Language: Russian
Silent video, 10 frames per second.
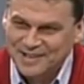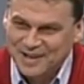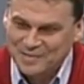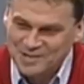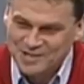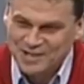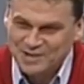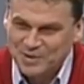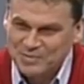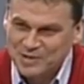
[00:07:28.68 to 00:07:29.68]

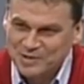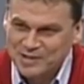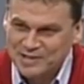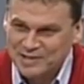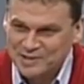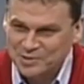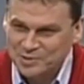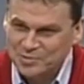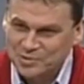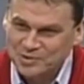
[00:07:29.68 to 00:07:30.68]
Обязательно победы на следующий
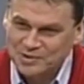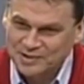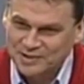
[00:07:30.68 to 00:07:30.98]
год будут.